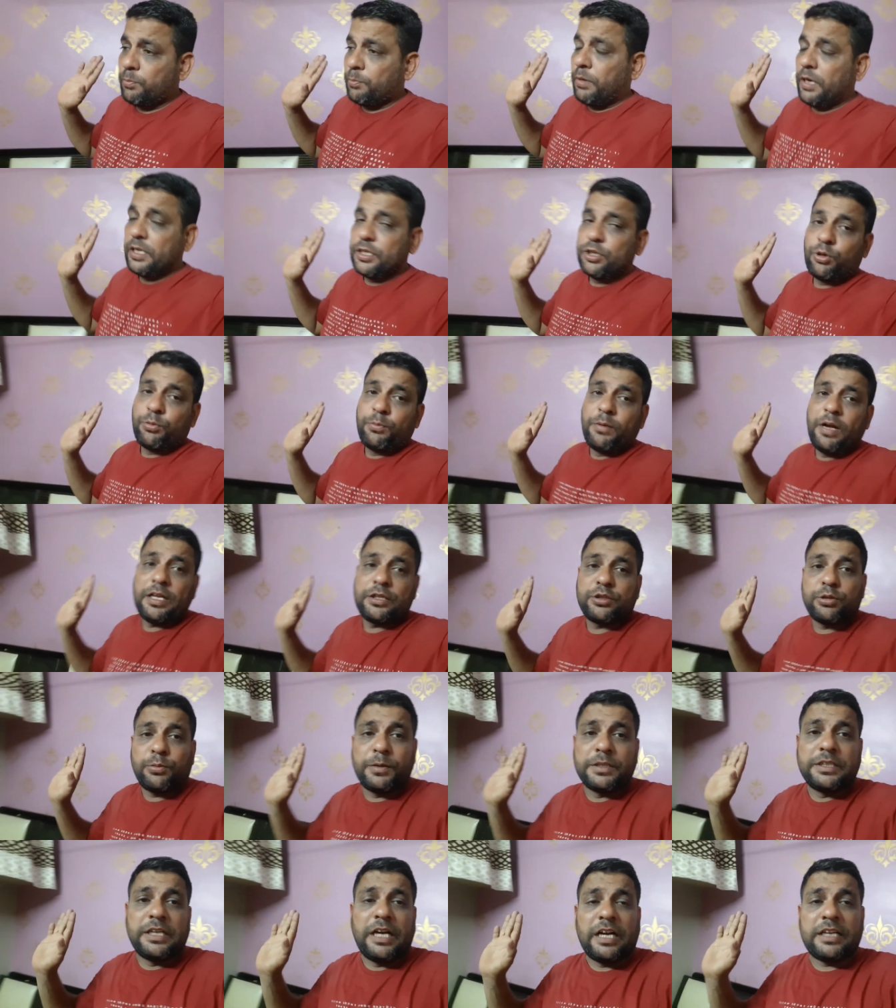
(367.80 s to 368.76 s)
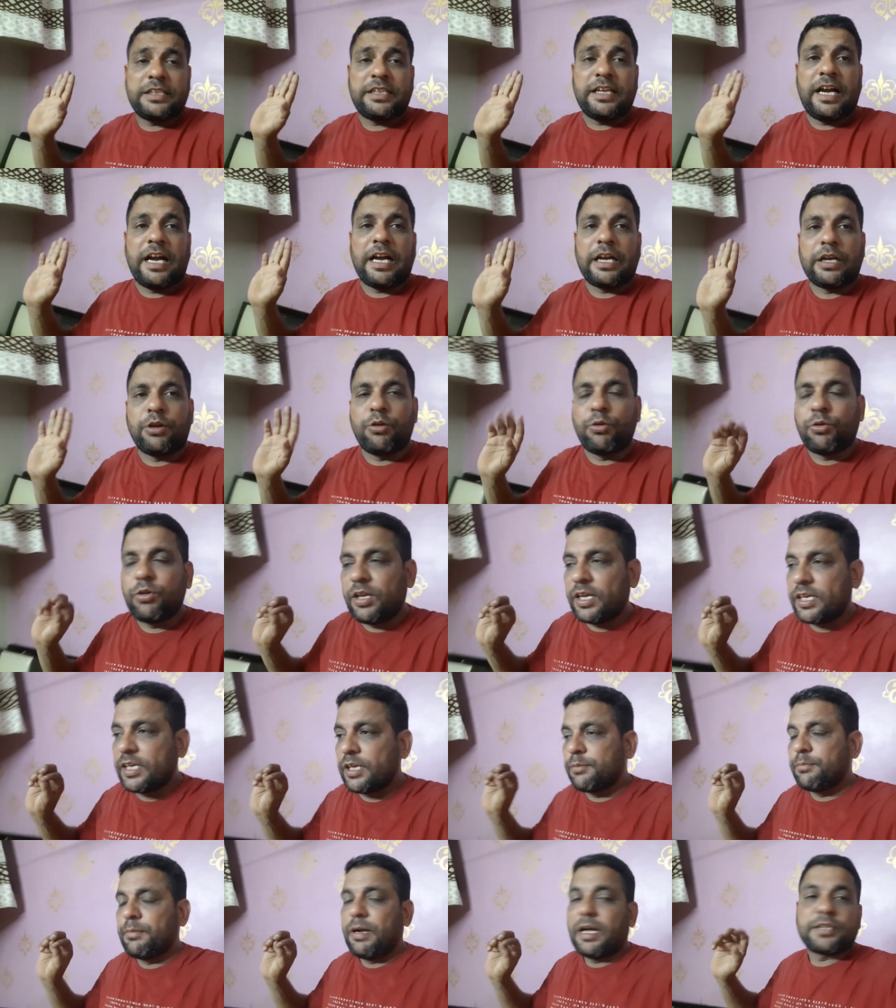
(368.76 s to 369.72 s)
भाइयों मैं तो बाज़ार से आ गया हूँ
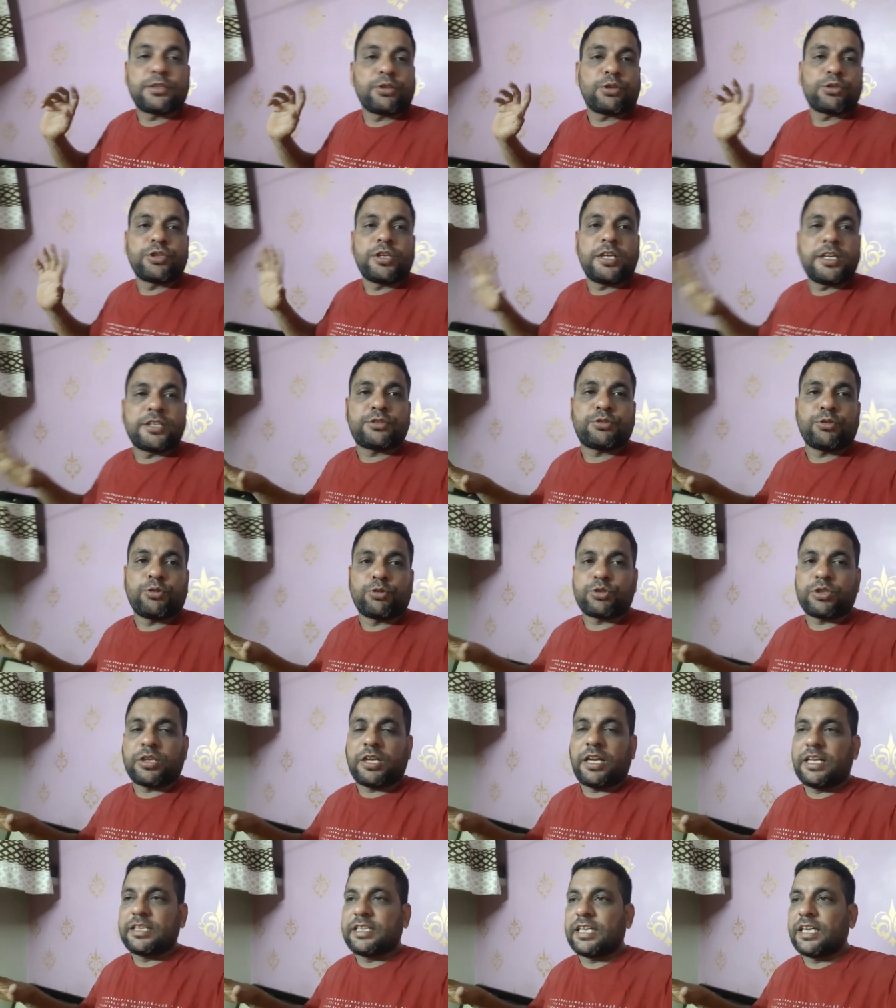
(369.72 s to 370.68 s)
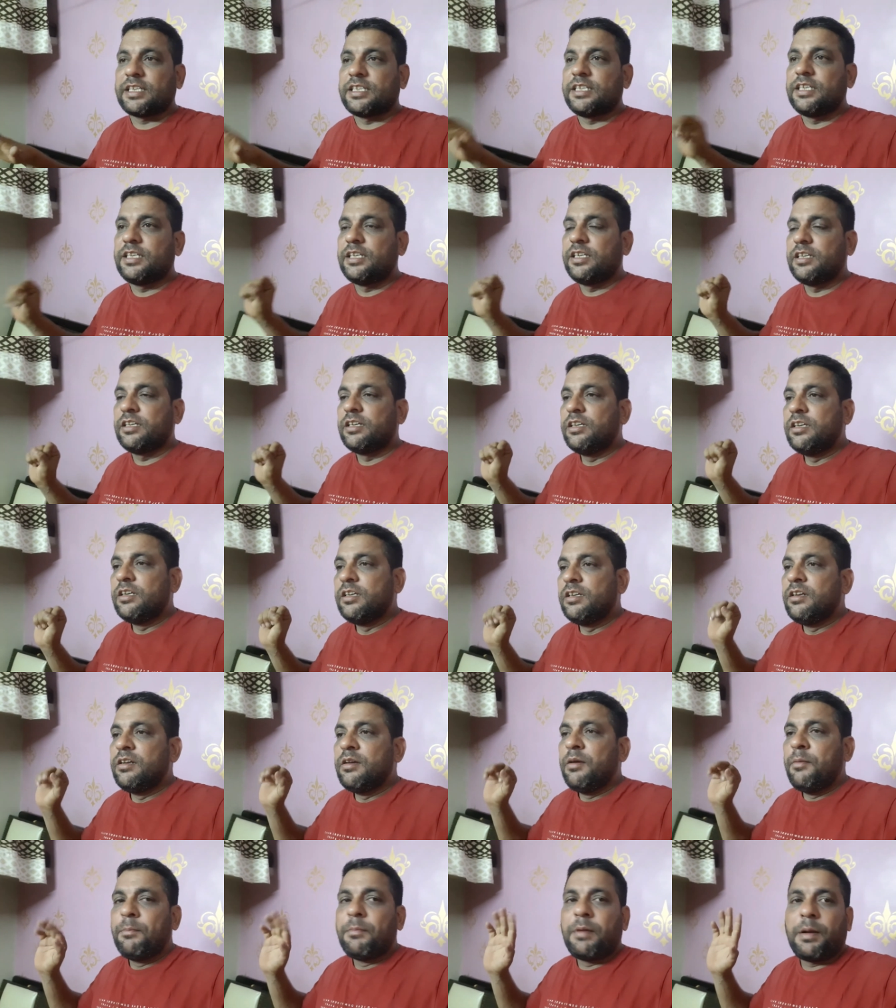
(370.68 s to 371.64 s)
लेकिन मैं तो ये सोच रहा था कि
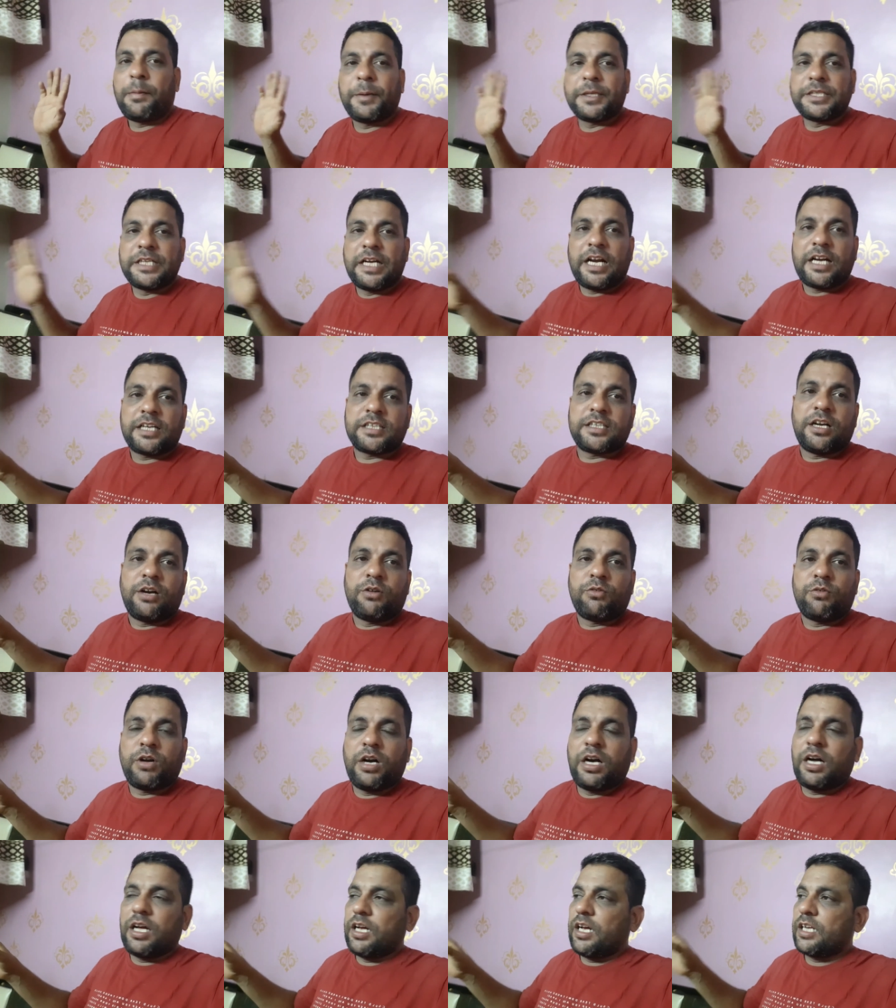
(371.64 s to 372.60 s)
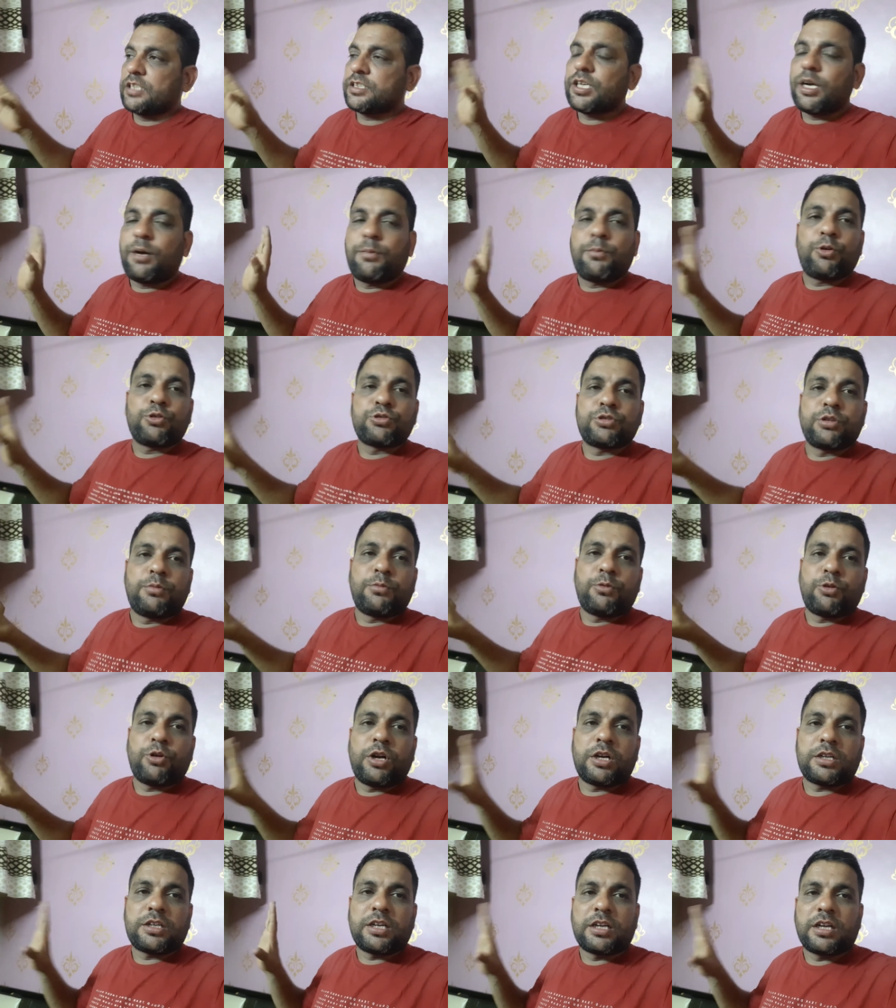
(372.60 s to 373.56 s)
मैं बाज़ार जाऊंगा अच्छा मौसम
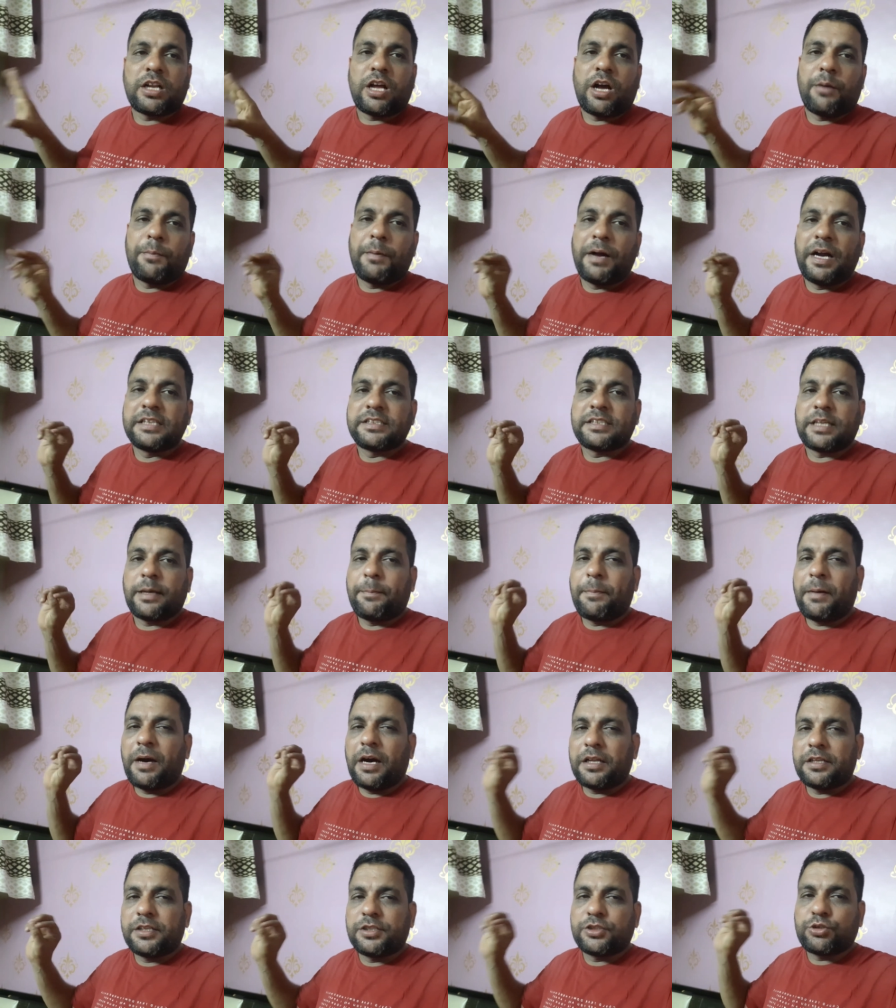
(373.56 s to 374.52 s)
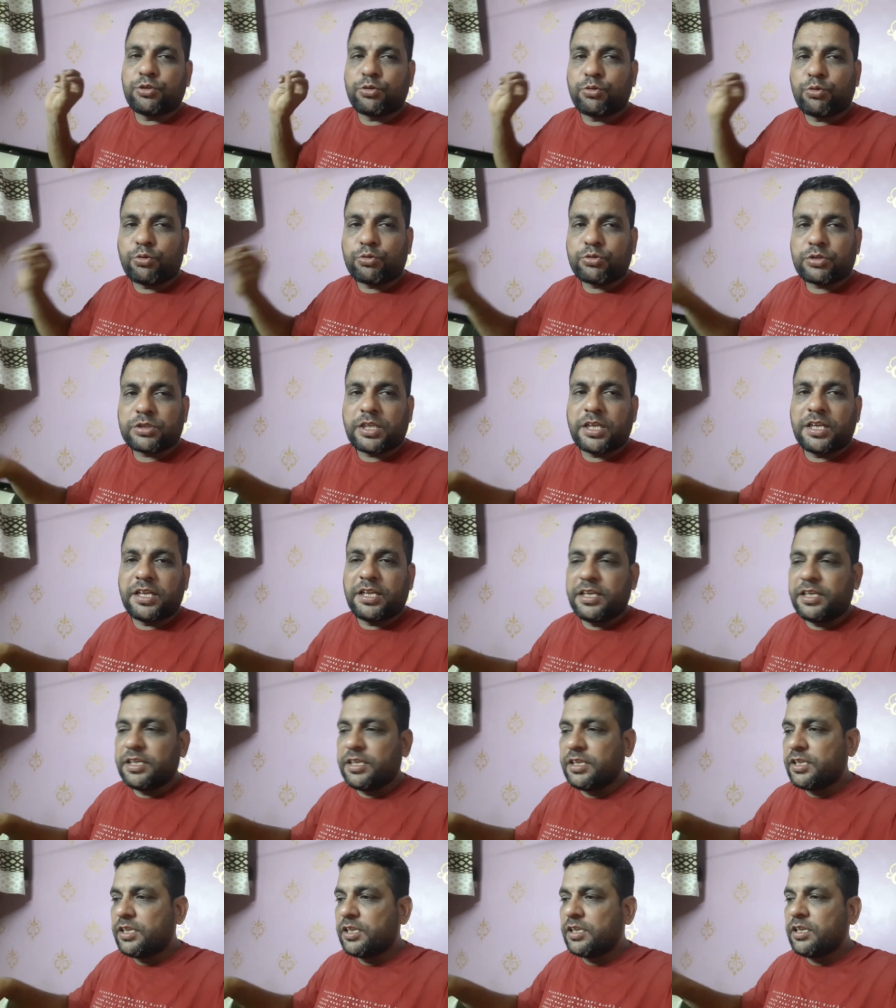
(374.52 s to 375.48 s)
होगा ठंडा भाई साहब बारिश रुकते
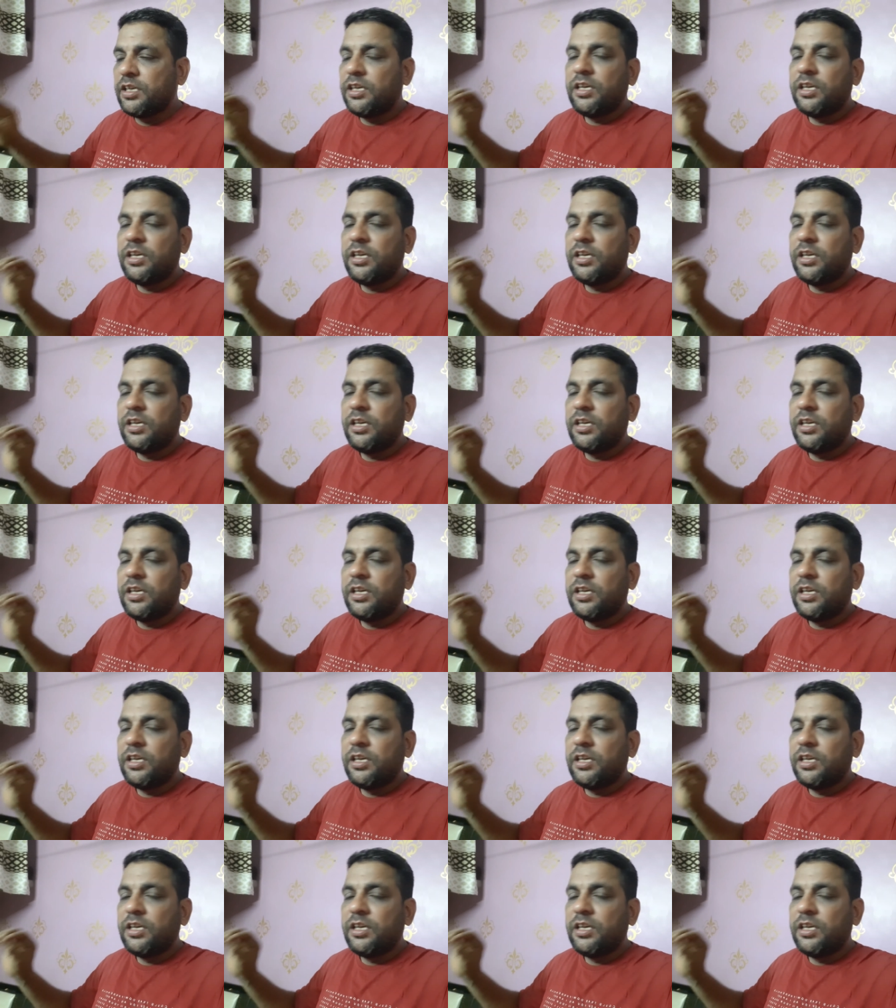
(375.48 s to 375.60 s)
ही